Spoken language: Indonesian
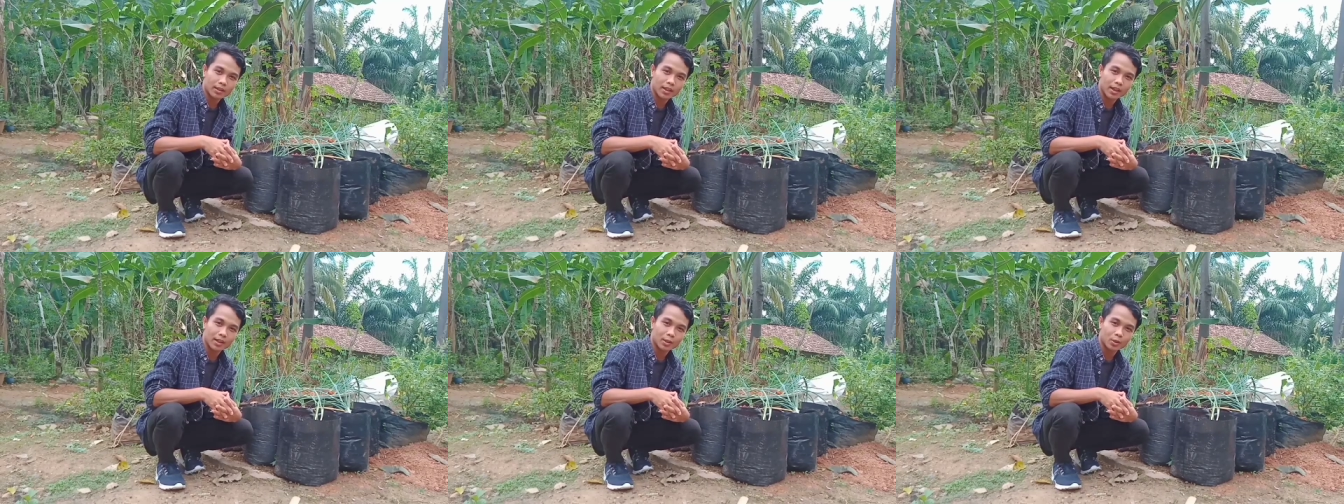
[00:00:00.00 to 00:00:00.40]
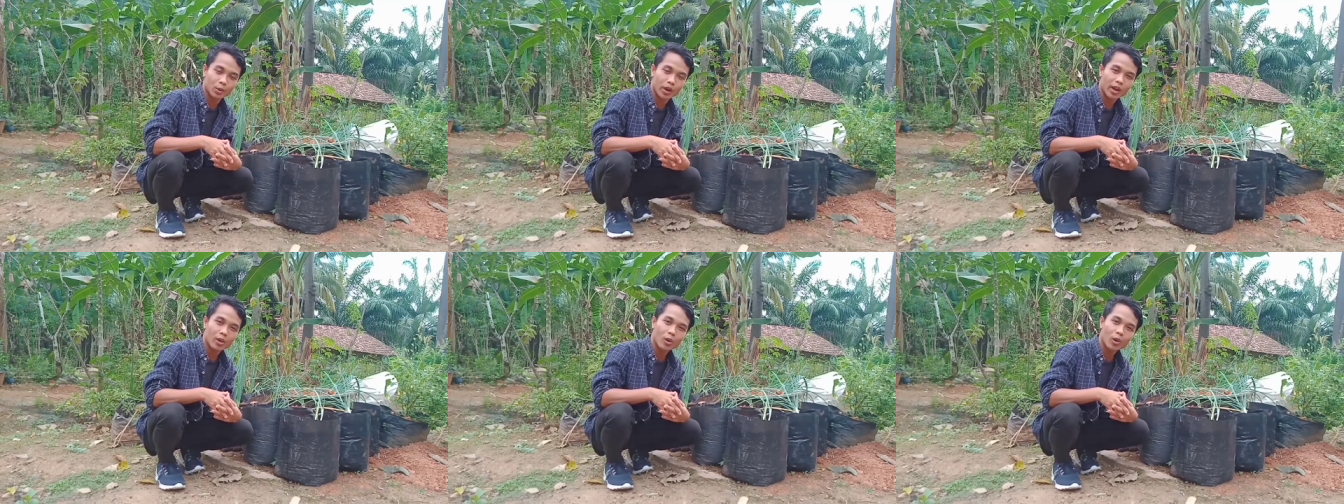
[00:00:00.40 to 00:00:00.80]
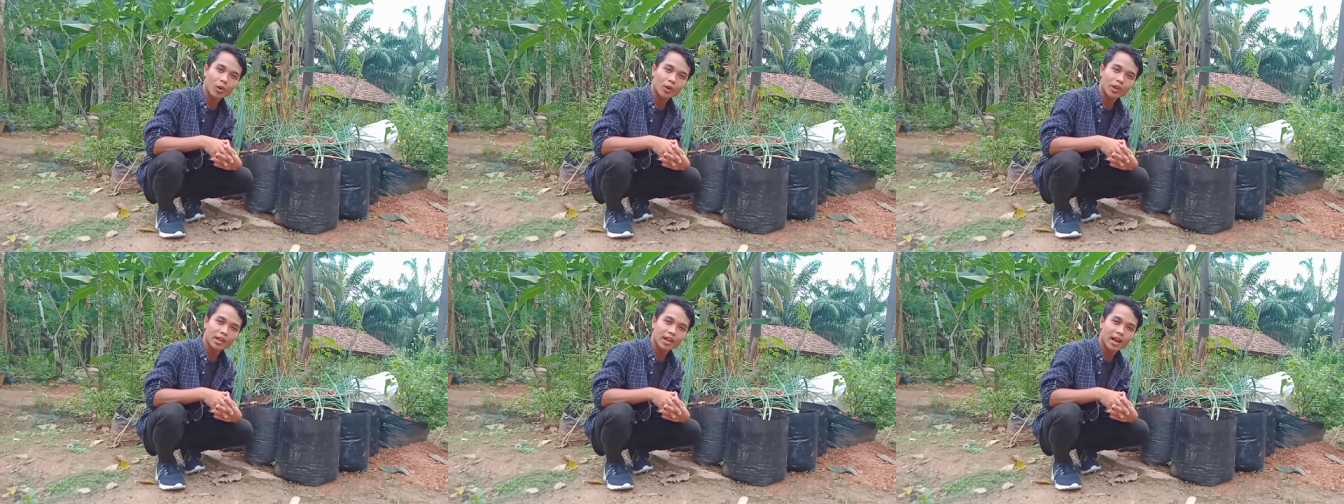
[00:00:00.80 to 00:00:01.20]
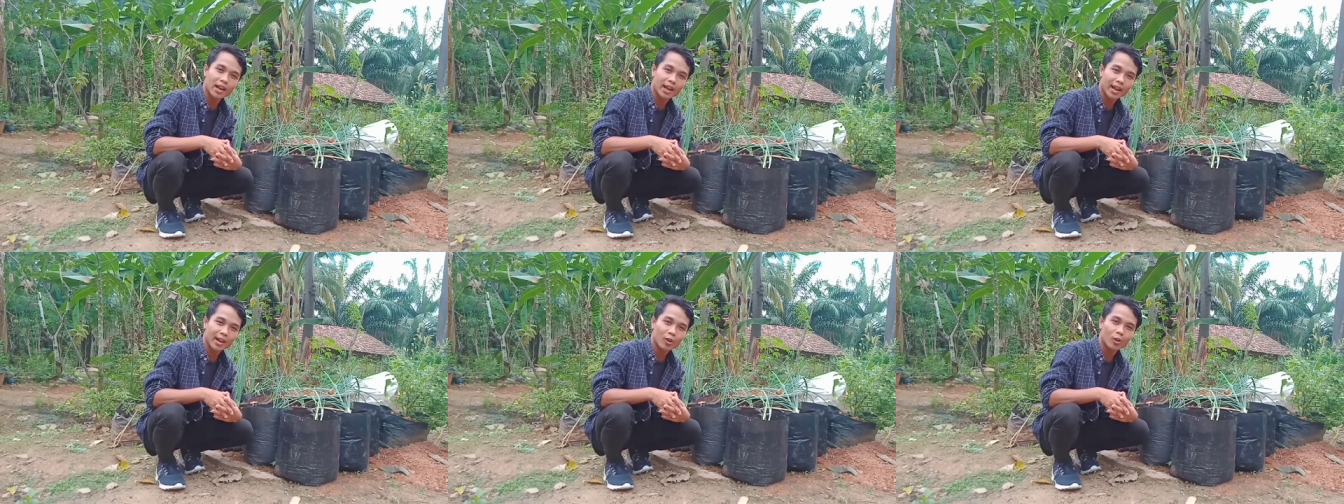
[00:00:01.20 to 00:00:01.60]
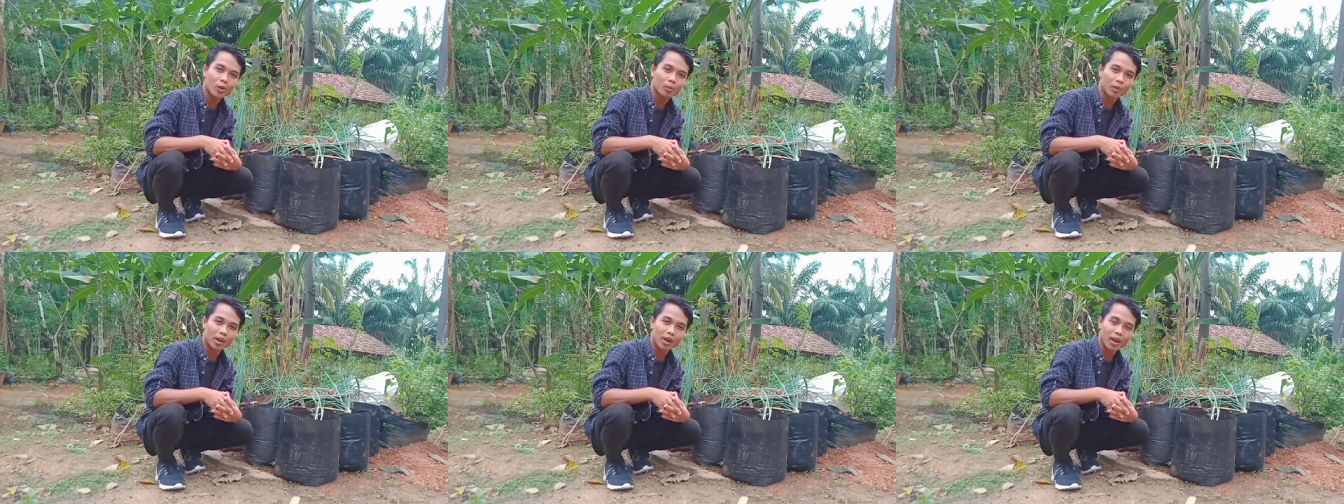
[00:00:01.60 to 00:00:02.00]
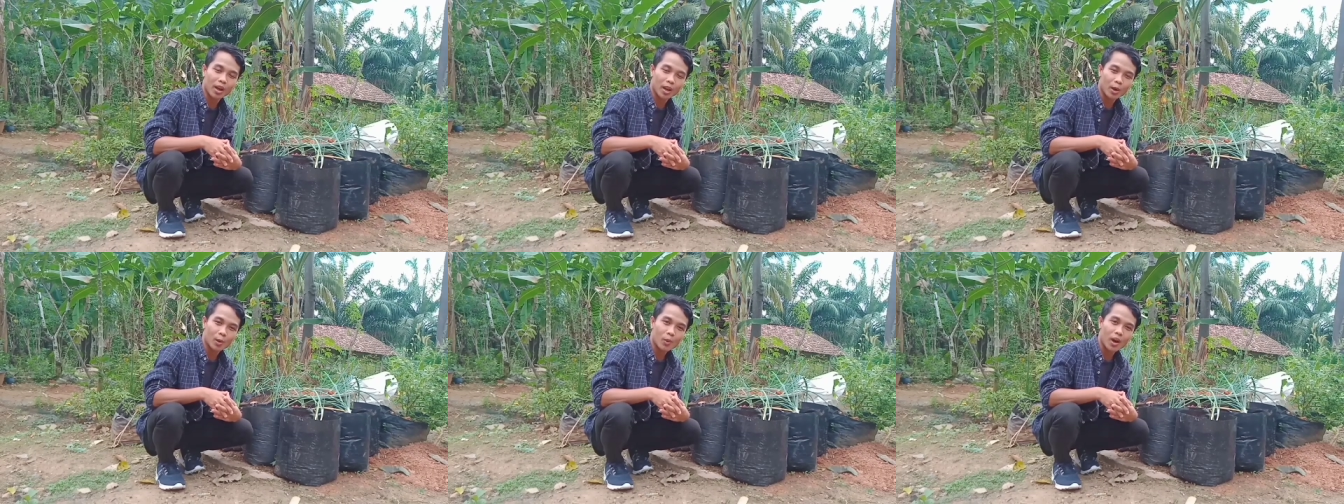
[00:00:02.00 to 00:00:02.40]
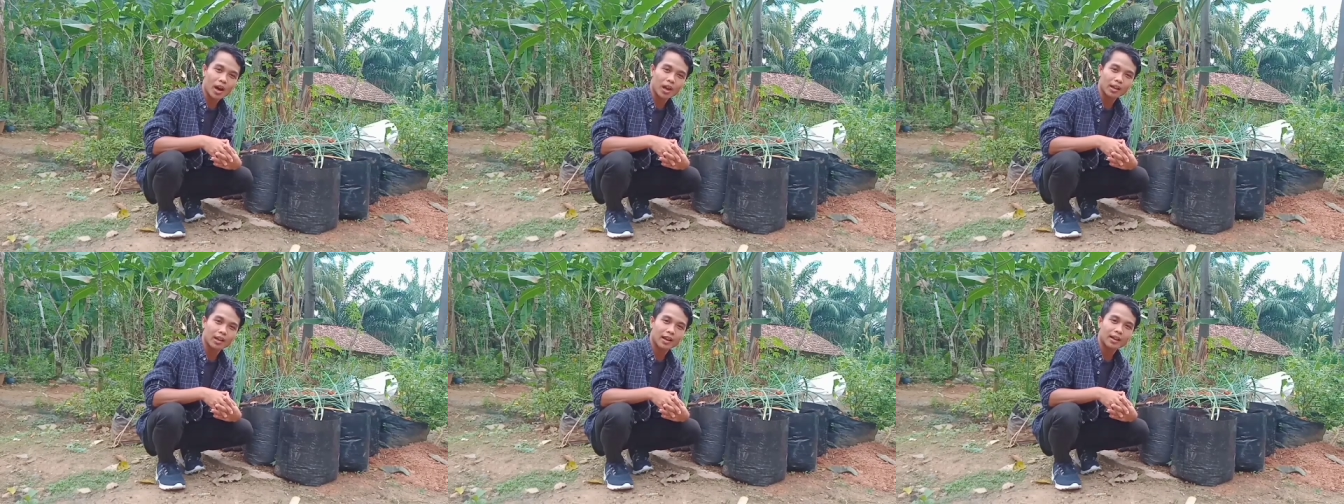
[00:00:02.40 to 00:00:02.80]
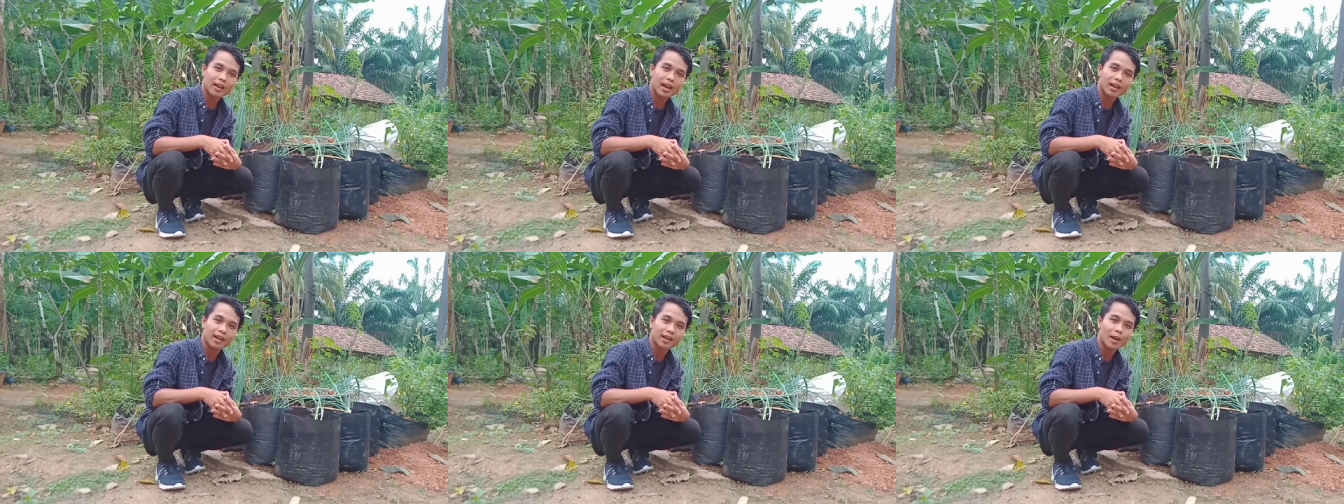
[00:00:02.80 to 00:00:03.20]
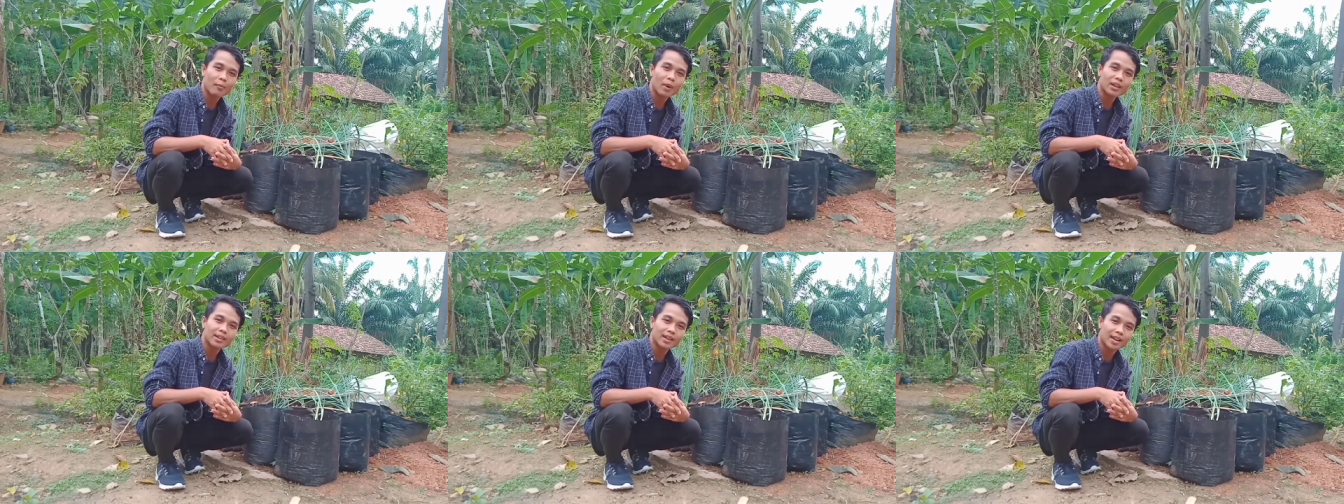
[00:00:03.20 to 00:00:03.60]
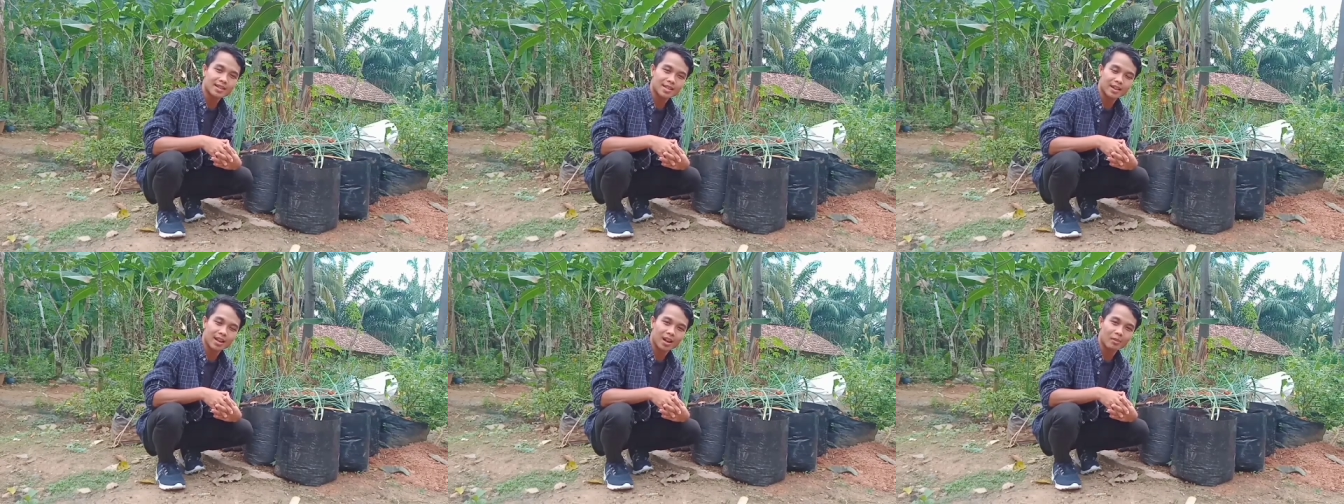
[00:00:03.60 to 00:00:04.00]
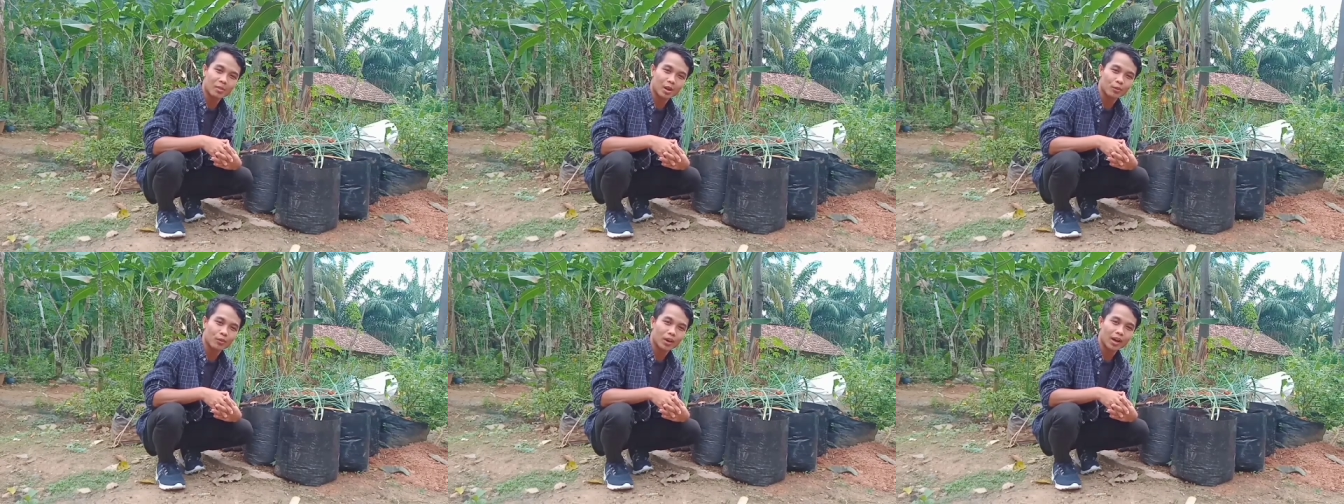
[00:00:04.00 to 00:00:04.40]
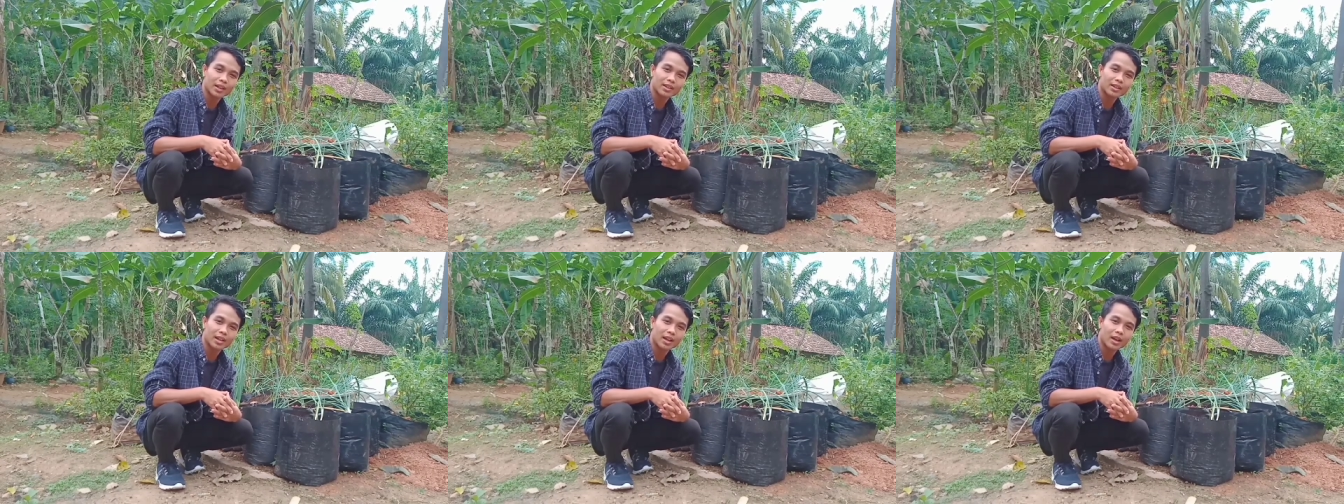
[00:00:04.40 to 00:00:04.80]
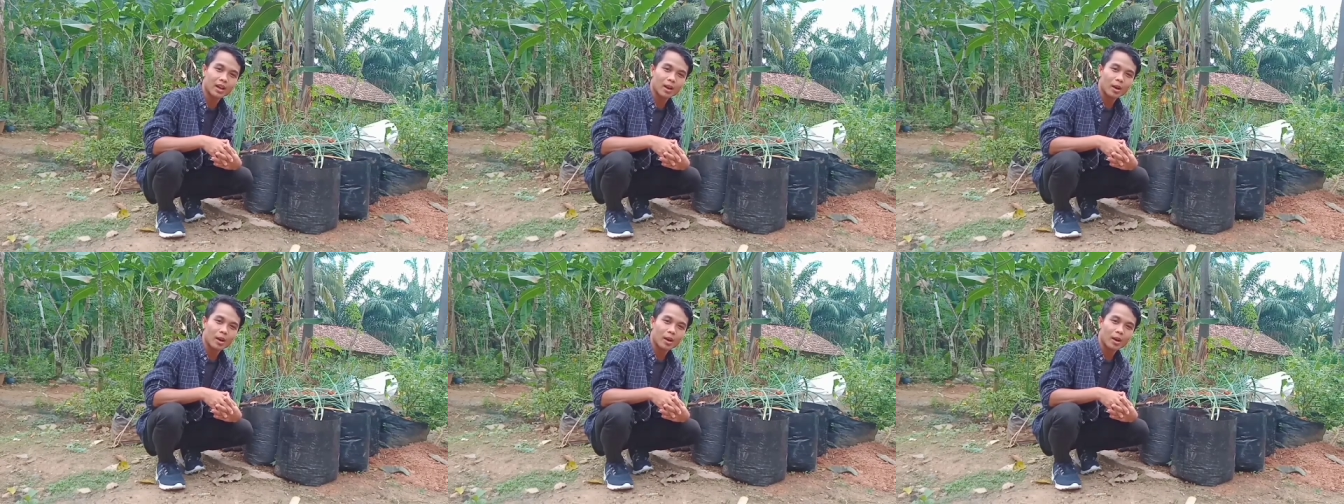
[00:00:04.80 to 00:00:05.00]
yaitu ekologi dan ekonomi, dua hal ganda yang dapat dirasakan manfaatnya